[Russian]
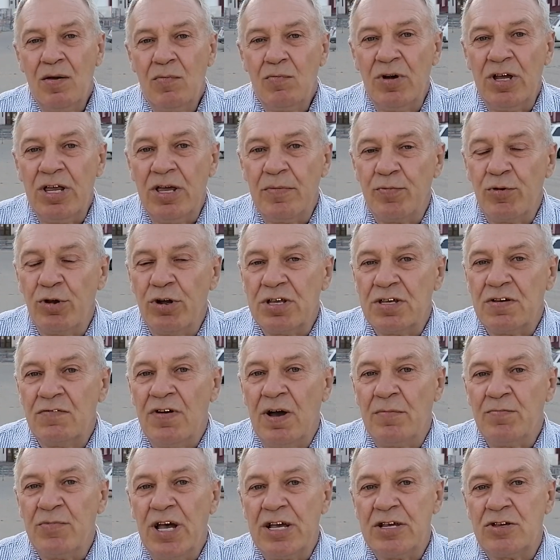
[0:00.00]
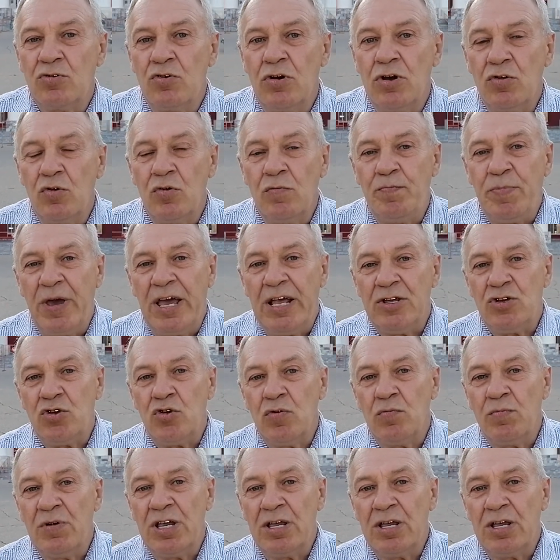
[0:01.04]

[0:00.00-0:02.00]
Мы не платим вам достойную пенсию.